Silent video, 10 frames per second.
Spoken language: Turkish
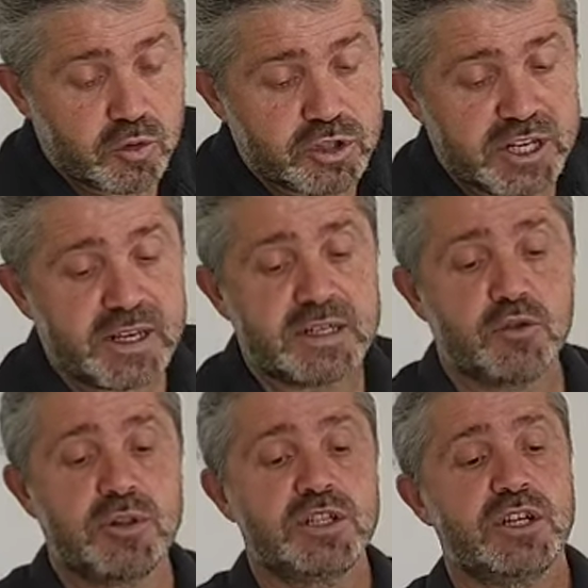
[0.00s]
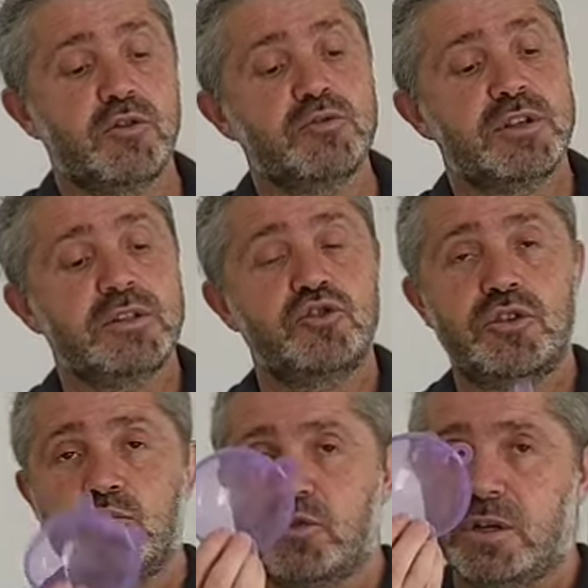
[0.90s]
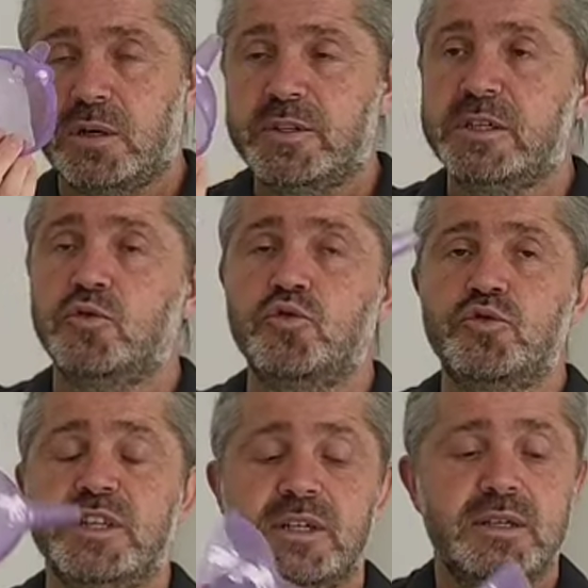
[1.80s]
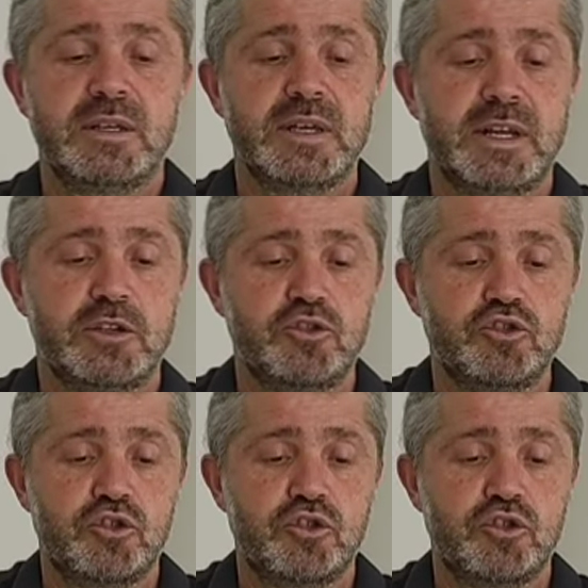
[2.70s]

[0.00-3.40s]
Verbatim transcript: toz şeker kullanacak olsanız şöyle mutlaka bir huni gerekiyor.